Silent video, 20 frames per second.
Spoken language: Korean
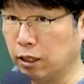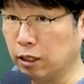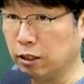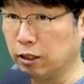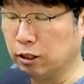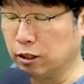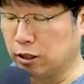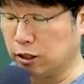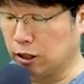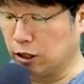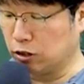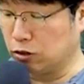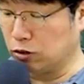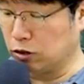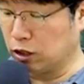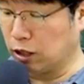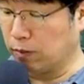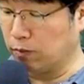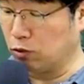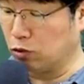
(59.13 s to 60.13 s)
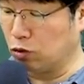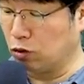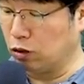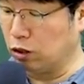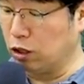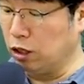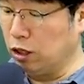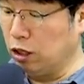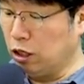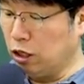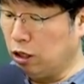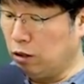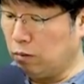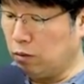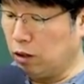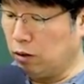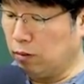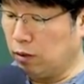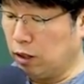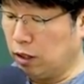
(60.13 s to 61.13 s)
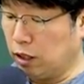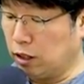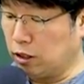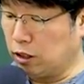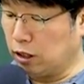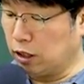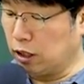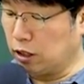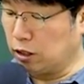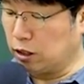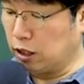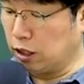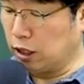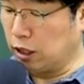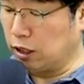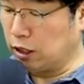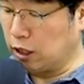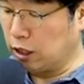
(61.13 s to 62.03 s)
되는 것이겠죠. 3톤 미만의 지게차가